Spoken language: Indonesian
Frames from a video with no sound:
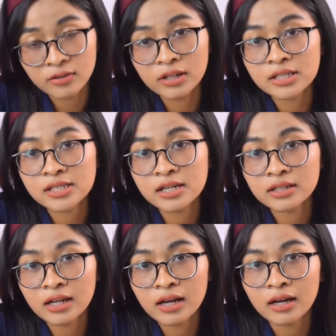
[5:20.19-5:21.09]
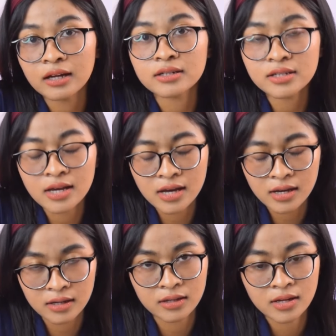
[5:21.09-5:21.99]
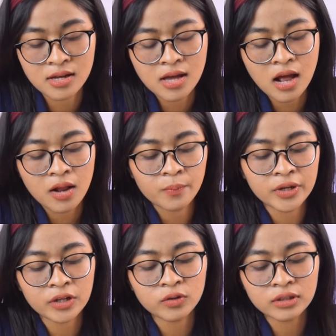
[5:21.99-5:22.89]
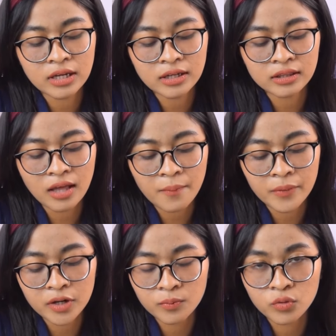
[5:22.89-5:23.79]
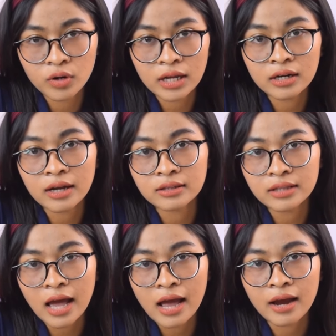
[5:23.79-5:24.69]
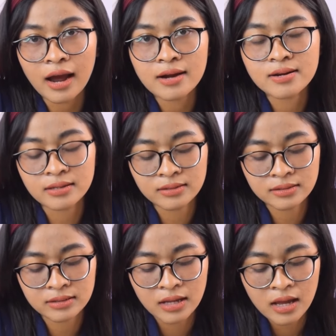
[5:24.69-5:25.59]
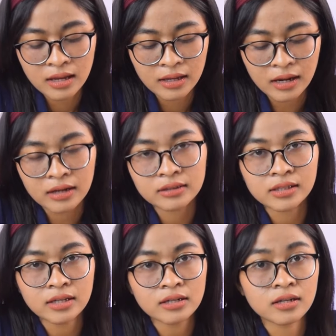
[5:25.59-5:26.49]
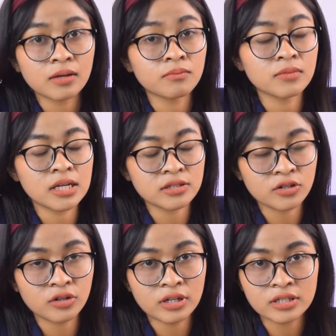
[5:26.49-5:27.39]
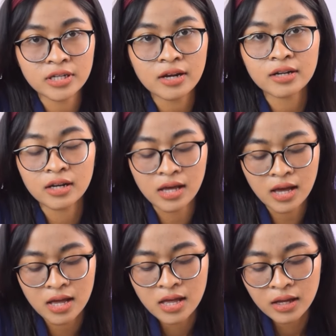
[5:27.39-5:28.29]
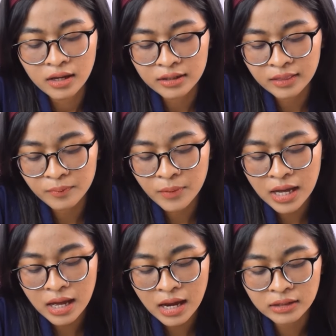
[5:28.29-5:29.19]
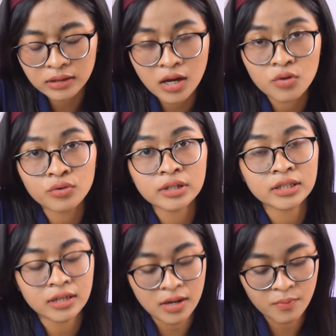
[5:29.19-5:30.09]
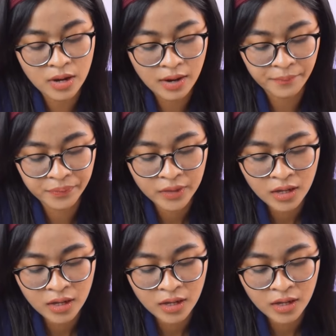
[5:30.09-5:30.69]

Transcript: Indonesia adalah hadiah. Berikutnya kita menemukan kata kades yang artinya dalam bahasa Indonesia adalah ritma atau irama.